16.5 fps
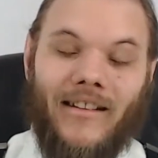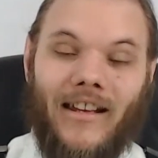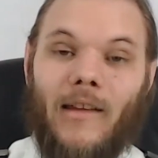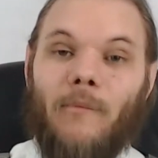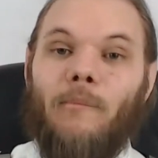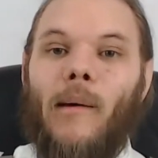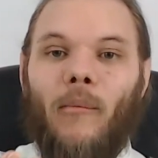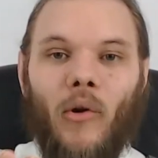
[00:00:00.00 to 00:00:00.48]

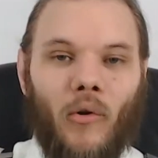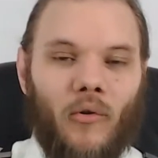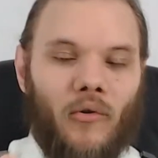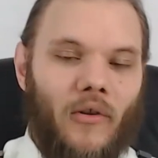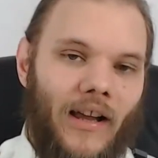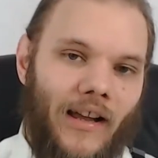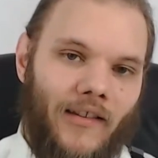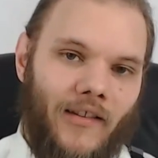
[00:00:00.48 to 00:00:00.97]
Même
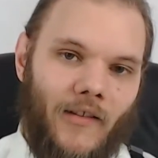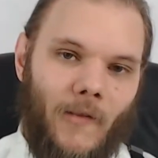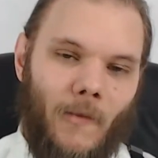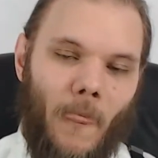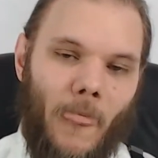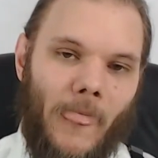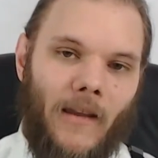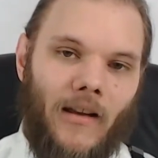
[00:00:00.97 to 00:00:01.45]

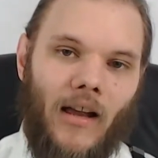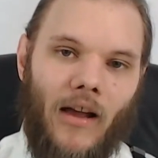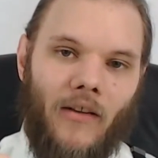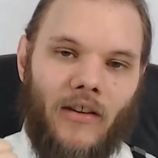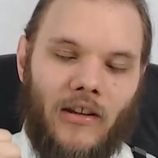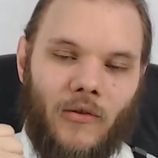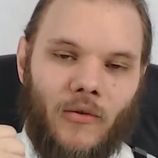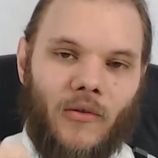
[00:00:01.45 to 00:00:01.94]
l'engueulade
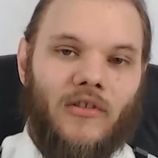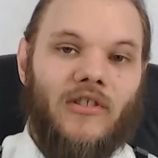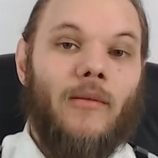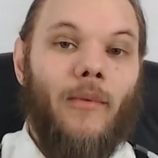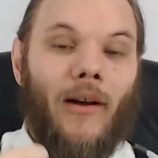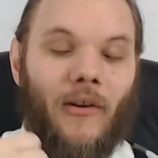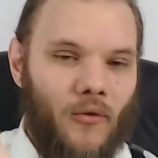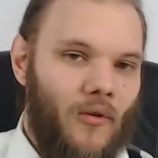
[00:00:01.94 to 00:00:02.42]
avec euh,
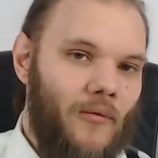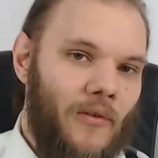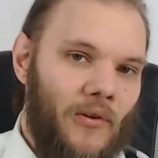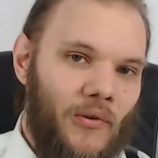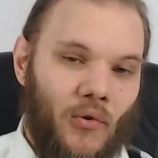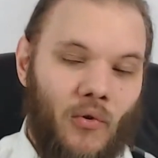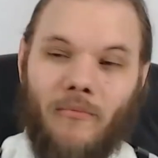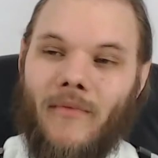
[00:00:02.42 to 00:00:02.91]
Gemma sur le
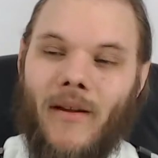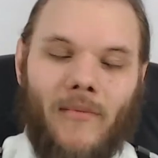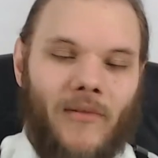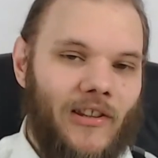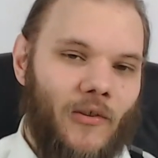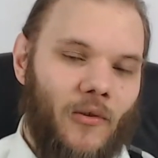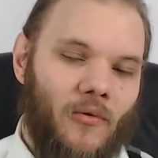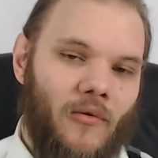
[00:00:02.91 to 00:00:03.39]
vaisseau, même
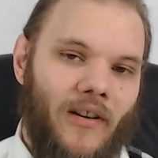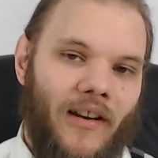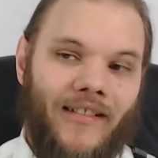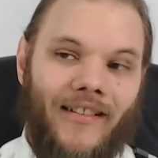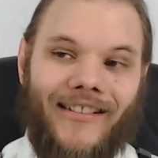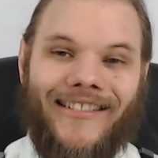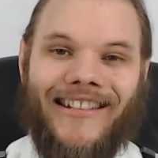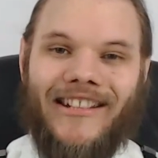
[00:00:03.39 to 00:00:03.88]
cette
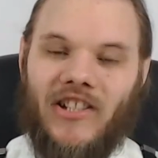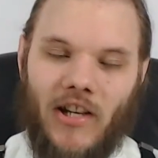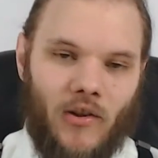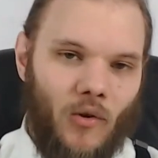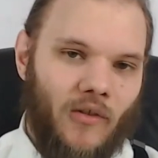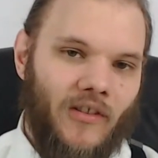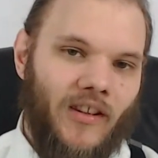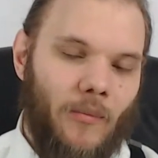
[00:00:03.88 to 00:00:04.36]
engueulade, déjà elle
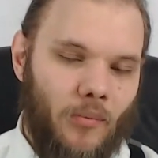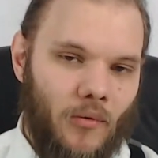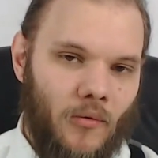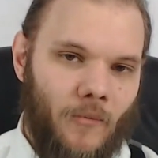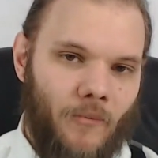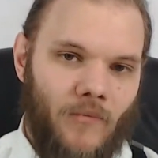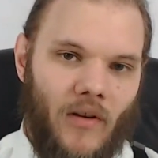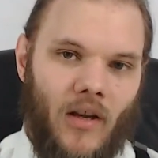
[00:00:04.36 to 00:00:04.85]
dure très
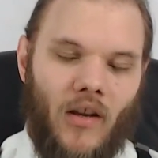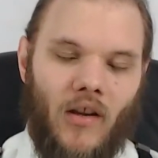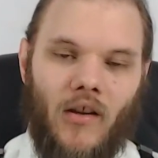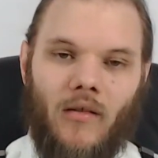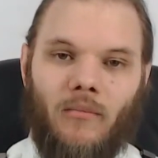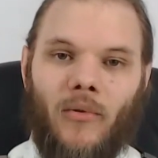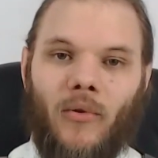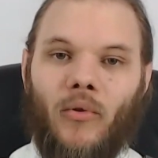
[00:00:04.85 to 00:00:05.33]
peu,
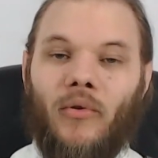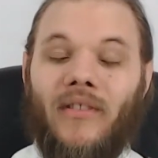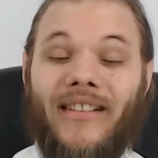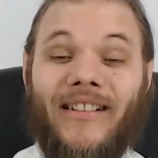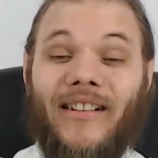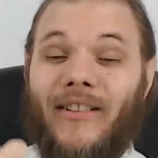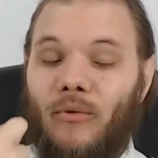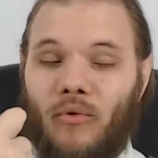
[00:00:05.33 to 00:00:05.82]
puisque
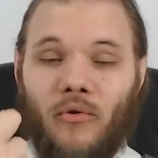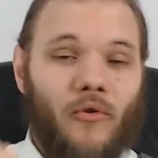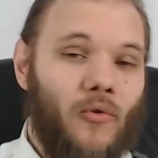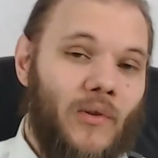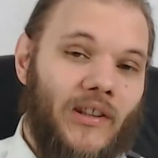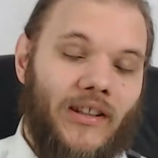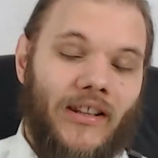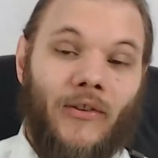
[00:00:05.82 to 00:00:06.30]
tout de
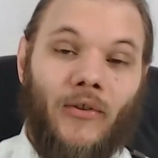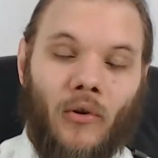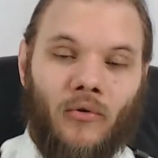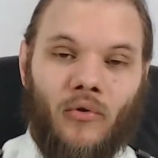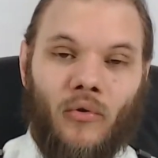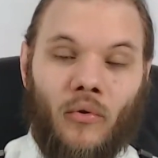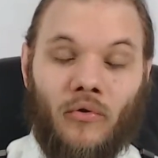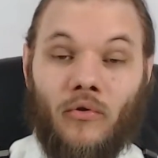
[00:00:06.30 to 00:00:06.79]
suite ils se
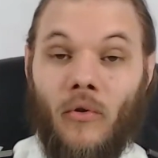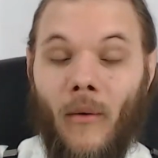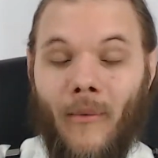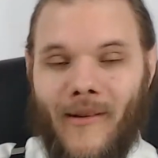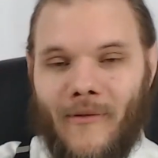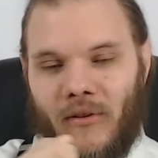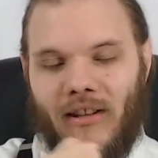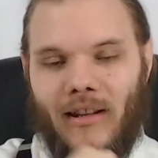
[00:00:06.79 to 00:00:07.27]
rendent compte que oh
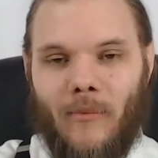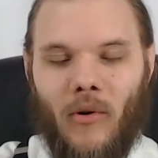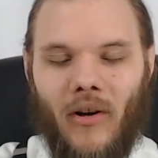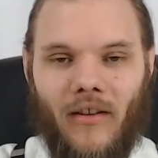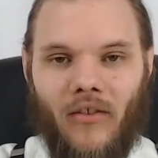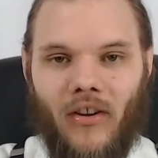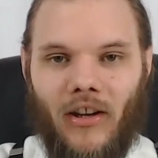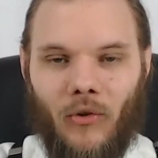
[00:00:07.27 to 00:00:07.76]
bah finalement
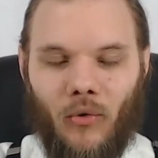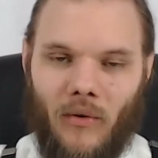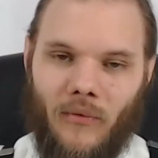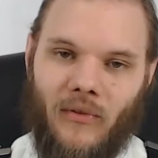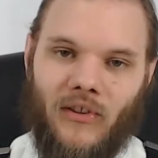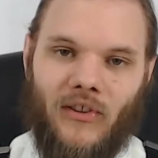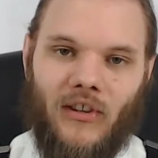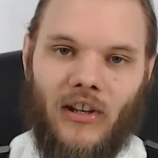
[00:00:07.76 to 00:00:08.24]
il avait raison et
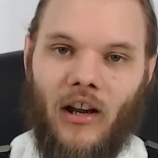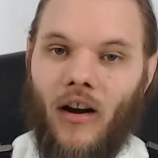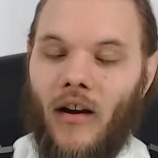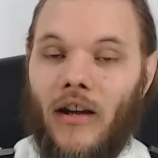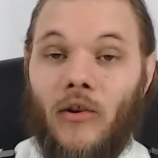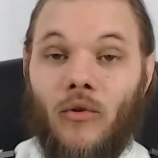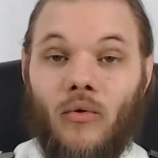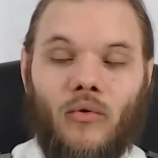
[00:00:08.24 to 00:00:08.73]
Fitz
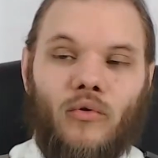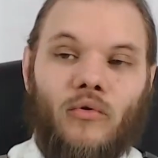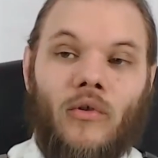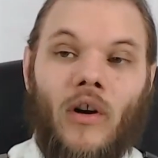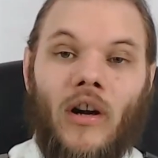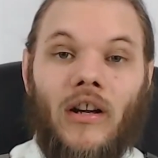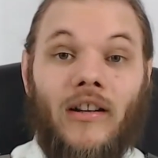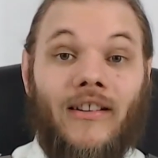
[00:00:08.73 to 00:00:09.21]
et du
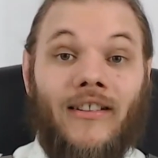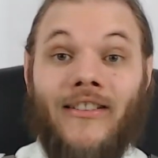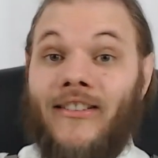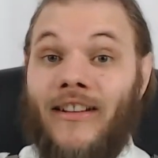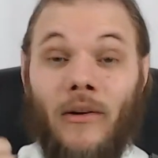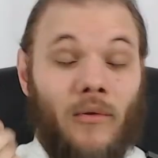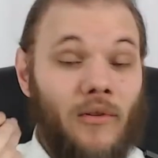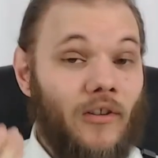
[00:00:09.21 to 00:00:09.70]
coup
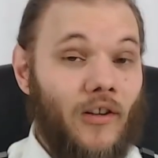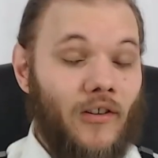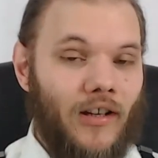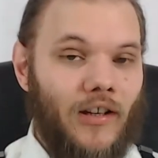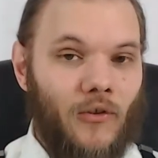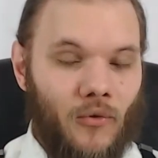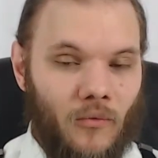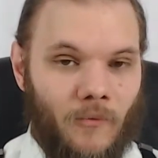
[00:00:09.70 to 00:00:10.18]
ça lui donne
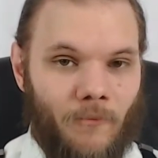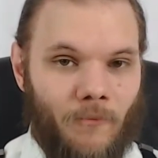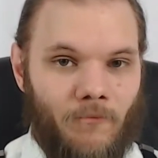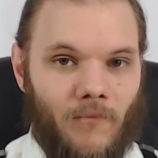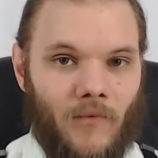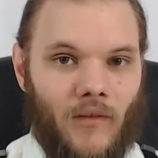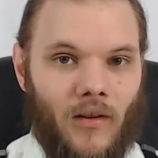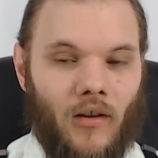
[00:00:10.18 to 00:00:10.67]
raison.
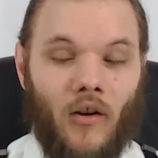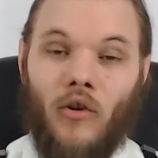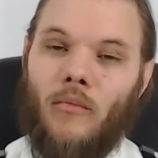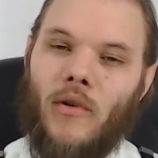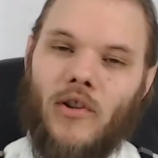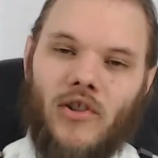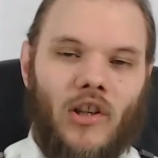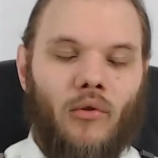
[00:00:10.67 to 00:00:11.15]
Alors que
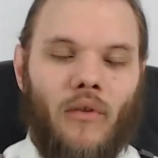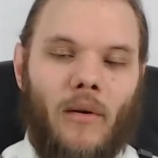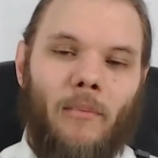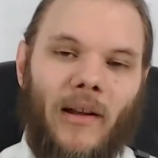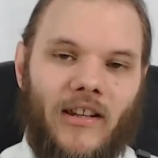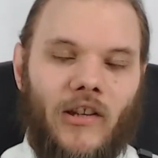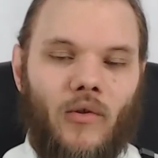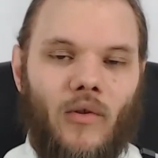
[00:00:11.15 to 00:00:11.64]
moi je la trouvais
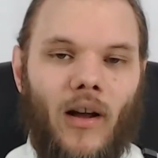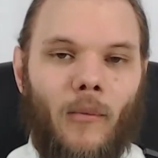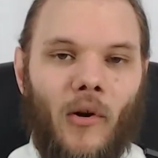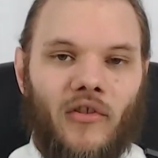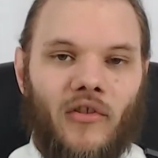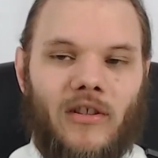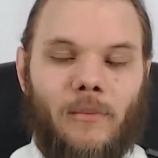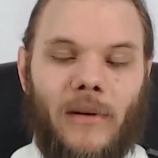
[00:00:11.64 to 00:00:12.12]

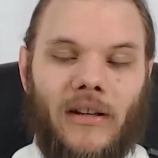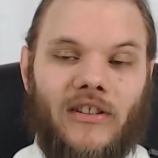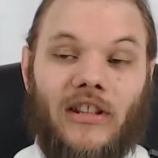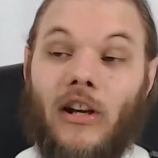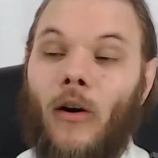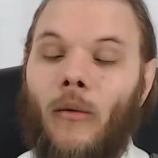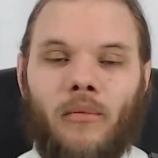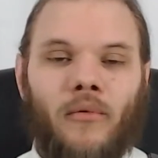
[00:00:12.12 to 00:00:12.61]
particulièrement
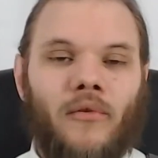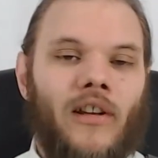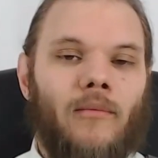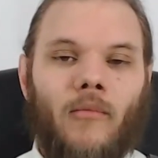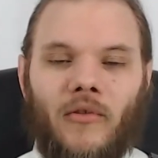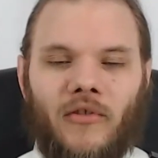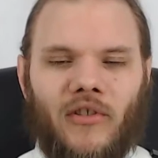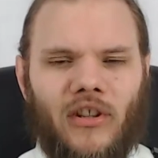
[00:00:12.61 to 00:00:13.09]
antipathique, en plus à
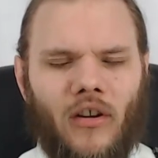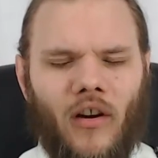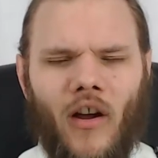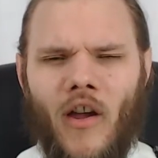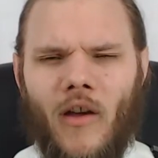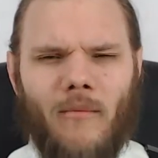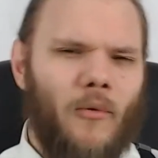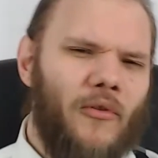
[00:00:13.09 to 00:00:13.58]
demander euh,
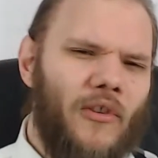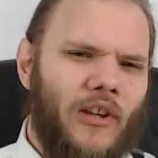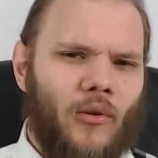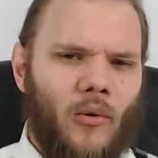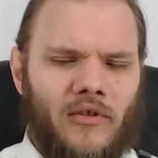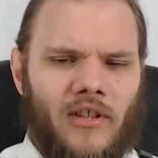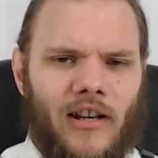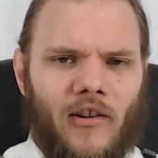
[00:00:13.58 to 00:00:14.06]
mais vous êtes
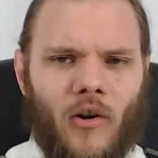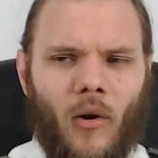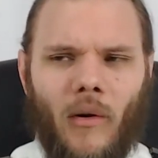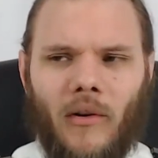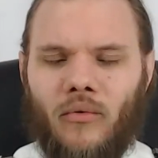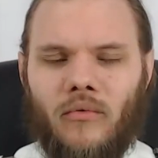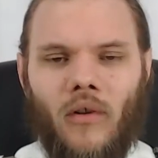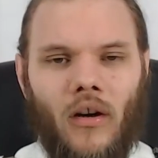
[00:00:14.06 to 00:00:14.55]
dans quel camp
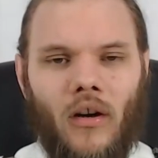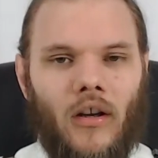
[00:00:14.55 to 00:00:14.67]
et tout.